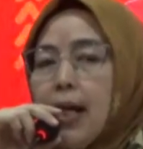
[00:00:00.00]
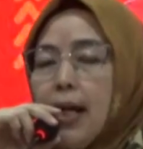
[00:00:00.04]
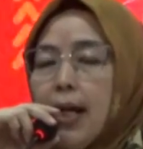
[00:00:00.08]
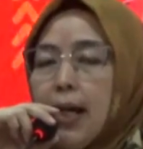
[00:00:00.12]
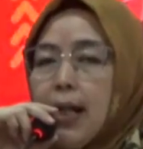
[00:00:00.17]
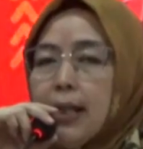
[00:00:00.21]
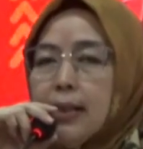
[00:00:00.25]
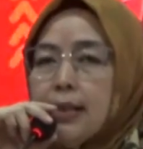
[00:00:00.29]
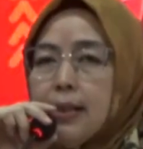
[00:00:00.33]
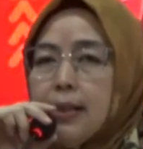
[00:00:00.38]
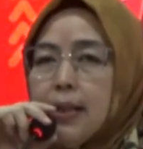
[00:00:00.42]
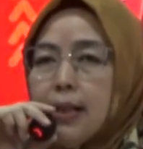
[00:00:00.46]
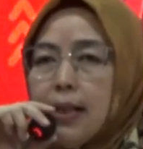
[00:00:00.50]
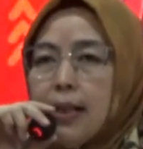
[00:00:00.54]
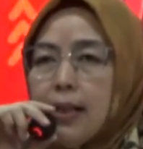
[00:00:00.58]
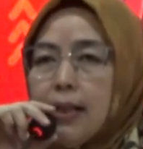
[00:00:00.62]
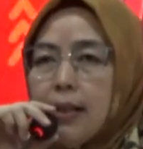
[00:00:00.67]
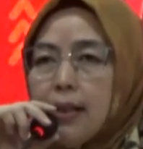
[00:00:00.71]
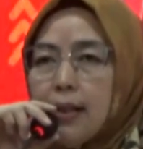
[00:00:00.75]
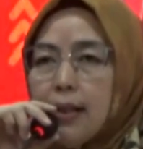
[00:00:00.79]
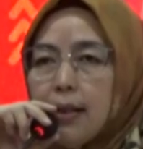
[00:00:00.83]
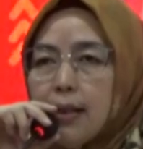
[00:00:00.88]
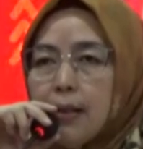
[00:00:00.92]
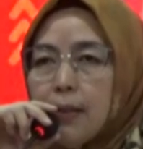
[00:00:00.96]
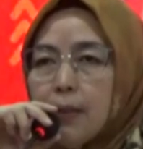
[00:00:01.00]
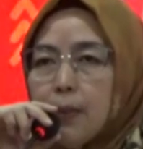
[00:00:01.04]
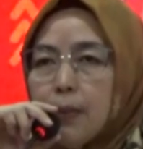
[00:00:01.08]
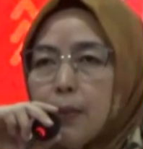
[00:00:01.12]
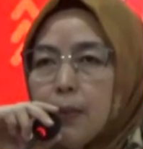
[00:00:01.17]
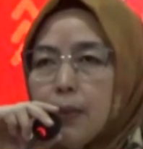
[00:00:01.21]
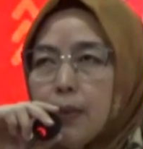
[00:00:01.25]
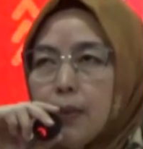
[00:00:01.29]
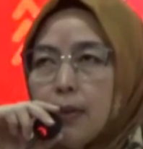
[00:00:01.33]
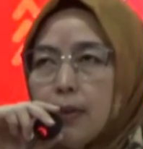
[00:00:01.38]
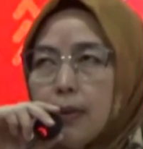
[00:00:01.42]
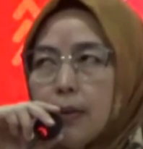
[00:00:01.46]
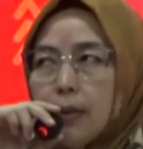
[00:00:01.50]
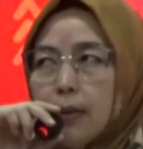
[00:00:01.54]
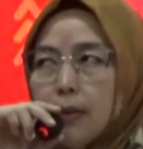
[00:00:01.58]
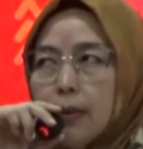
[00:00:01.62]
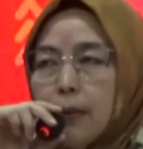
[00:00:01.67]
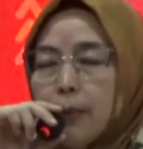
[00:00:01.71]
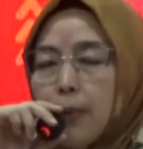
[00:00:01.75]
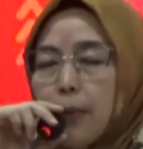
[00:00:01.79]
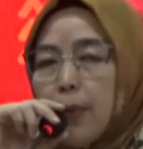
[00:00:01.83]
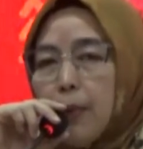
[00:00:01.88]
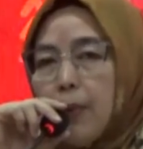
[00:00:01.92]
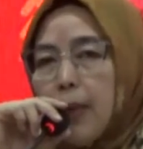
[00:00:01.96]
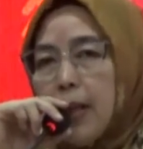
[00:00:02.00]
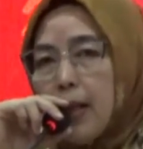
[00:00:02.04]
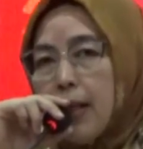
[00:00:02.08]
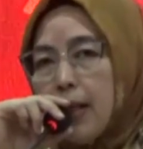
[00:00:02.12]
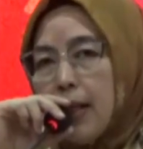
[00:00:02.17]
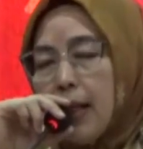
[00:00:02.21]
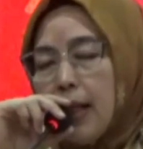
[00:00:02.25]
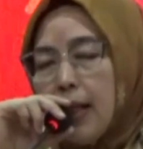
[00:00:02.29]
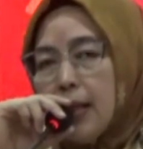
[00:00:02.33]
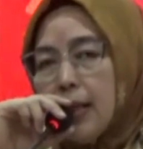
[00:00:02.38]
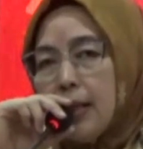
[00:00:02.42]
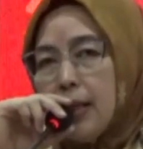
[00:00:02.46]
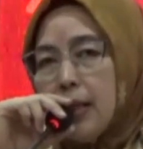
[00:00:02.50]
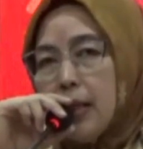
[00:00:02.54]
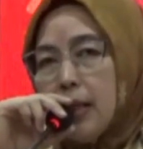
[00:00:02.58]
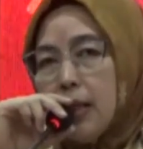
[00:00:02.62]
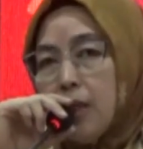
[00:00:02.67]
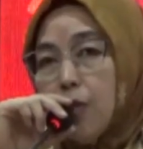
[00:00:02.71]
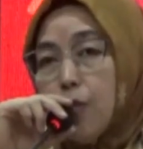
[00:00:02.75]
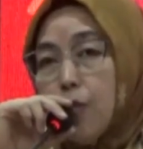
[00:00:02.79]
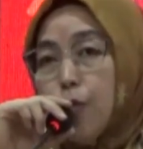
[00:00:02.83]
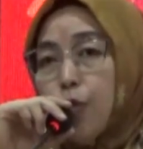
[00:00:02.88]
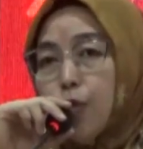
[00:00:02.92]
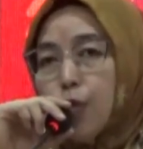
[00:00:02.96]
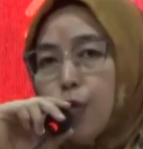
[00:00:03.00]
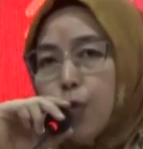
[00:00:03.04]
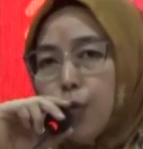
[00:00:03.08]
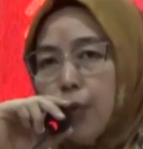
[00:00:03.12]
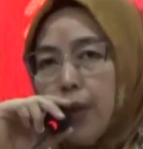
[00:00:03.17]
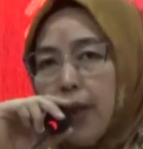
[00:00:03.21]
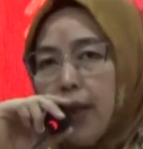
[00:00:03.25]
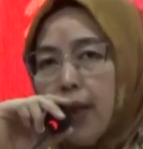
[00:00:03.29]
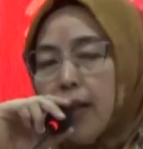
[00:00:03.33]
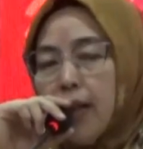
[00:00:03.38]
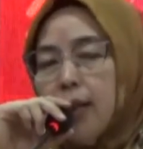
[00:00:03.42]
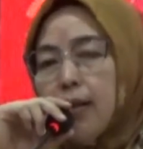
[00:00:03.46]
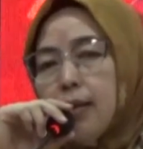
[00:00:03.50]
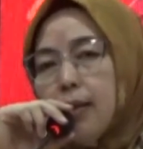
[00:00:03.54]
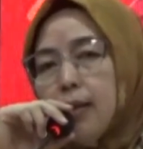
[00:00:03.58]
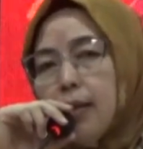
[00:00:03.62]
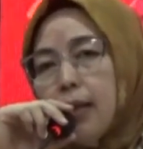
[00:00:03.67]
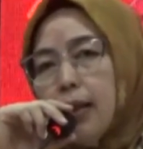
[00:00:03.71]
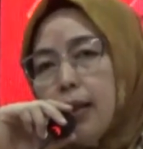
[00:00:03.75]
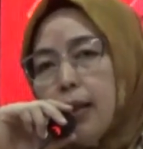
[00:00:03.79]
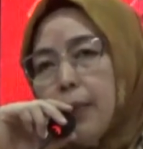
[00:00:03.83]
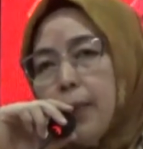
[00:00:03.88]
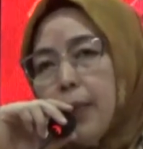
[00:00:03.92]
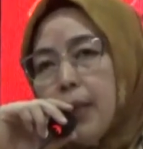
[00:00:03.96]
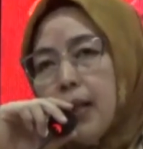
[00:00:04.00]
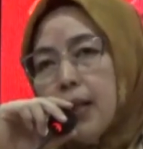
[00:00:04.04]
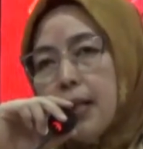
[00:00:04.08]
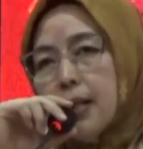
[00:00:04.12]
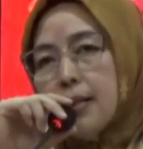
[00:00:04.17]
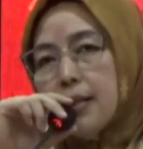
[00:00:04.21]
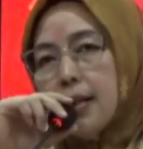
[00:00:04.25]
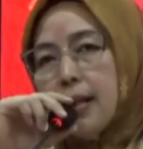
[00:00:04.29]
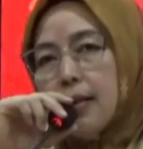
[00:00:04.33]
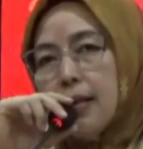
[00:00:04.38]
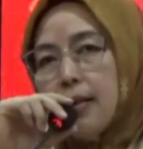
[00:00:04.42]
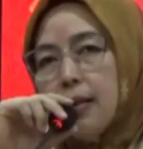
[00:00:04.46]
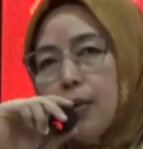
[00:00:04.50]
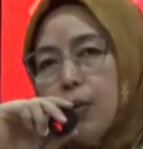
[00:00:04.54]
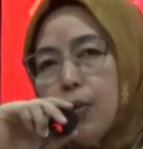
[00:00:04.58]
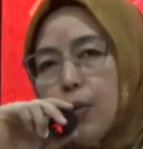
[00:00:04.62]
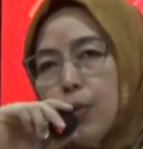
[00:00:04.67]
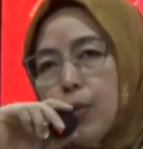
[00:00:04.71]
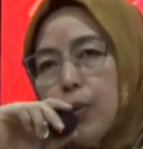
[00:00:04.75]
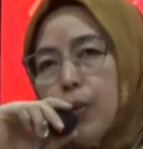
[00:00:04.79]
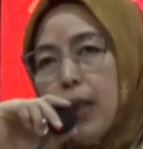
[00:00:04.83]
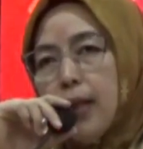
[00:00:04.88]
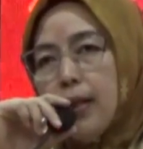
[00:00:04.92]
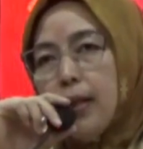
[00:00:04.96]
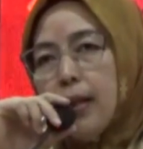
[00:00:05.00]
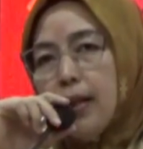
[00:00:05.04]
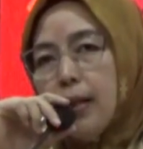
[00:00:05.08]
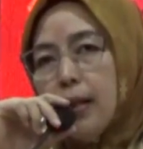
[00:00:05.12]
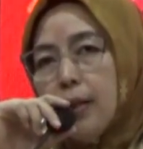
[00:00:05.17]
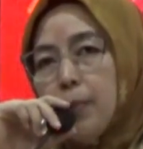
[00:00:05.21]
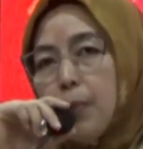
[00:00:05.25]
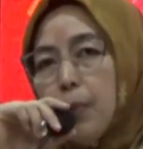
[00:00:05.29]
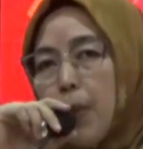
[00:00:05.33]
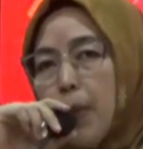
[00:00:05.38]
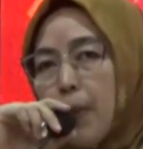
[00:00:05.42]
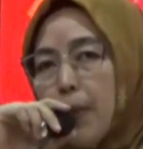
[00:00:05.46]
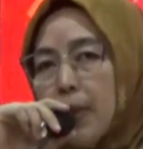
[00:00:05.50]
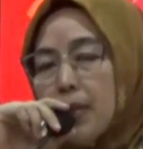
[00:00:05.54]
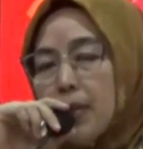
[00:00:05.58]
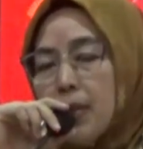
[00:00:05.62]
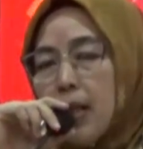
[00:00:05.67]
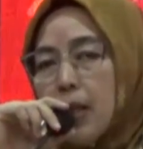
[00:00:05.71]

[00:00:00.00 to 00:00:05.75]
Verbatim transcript: Hanya ada e, perbaikan di foto ya, karena pada saat itu ada beberapa